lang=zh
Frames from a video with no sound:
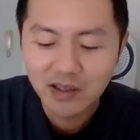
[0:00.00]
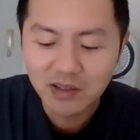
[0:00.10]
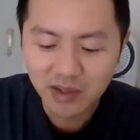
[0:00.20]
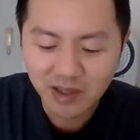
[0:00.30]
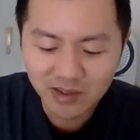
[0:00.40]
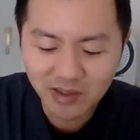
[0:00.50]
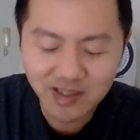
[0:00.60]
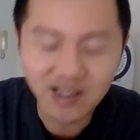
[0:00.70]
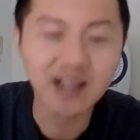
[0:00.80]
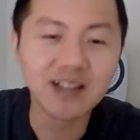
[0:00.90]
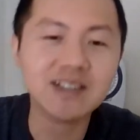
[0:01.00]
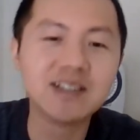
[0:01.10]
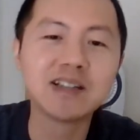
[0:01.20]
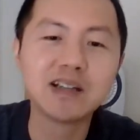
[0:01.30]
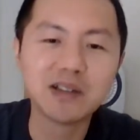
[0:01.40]
最最惨的
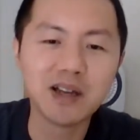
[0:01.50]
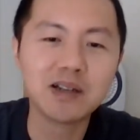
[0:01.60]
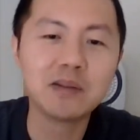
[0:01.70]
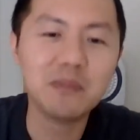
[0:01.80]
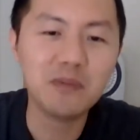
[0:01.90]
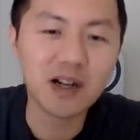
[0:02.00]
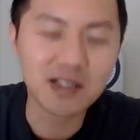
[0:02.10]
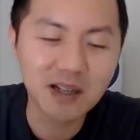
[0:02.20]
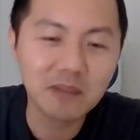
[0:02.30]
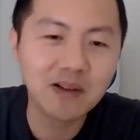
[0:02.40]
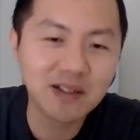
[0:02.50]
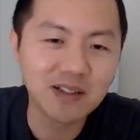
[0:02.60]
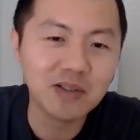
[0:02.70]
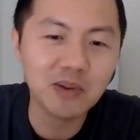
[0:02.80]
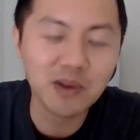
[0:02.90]
现在还是往下蹦
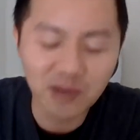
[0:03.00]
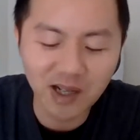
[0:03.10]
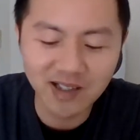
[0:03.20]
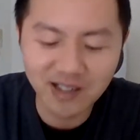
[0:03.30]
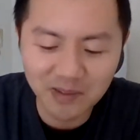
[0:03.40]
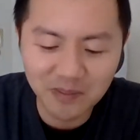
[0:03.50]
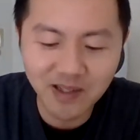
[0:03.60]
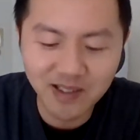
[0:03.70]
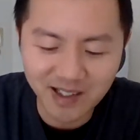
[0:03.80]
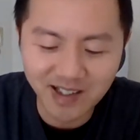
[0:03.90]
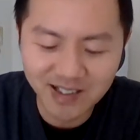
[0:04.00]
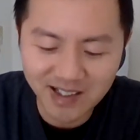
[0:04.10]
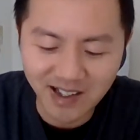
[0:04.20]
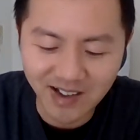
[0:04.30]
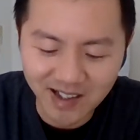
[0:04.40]
的多，往上蹦的很
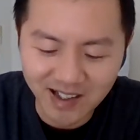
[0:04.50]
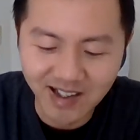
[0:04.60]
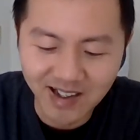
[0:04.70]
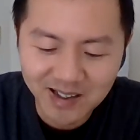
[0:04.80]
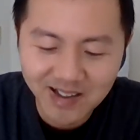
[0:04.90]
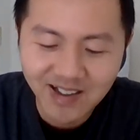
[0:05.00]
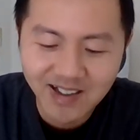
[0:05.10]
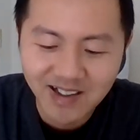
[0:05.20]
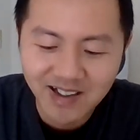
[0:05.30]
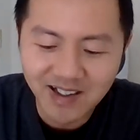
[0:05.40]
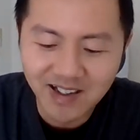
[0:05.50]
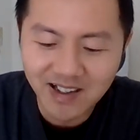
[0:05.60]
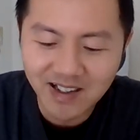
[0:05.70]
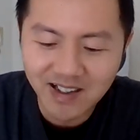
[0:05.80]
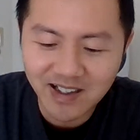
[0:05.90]
少啊！
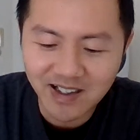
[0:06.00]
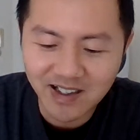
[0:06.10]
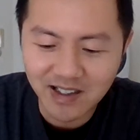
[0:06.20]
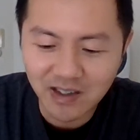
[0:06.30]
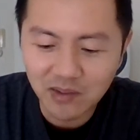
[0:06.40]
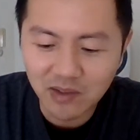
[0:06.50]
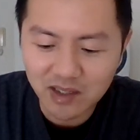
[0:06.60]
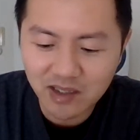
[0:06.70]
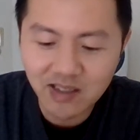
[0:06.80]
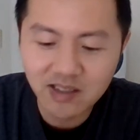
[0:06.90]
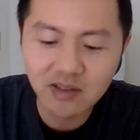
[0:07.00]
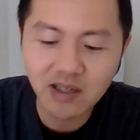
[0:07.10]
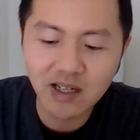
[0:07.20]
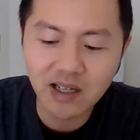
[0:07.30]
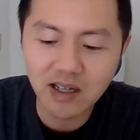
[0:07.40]
哎，广田集团
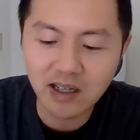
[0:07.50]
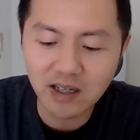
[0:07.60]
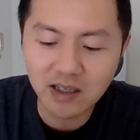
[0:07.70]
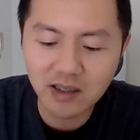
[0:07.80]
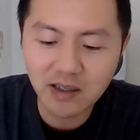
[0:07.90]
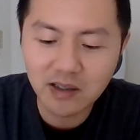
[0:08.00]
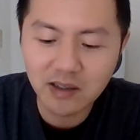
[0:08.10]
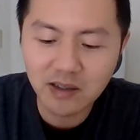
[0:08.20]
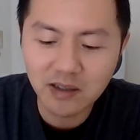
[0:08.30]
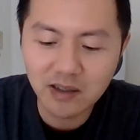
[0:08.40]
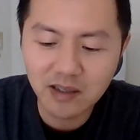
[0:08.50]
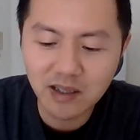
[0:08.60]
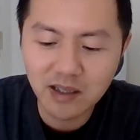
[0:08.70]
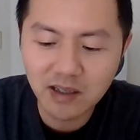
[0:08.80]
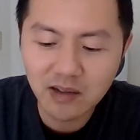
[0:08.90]
啊，这个
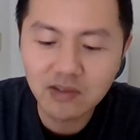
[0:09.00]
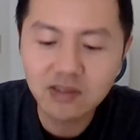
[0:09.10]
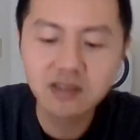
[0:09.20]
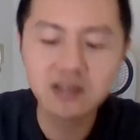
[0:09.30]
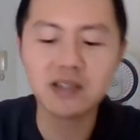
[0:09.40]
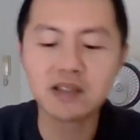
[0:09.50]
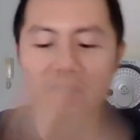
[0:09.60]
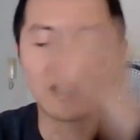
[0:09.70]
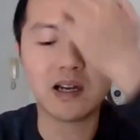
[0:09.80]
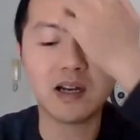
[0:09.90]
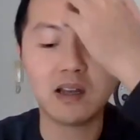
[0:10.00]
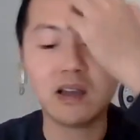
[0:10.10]
他公司解释啊，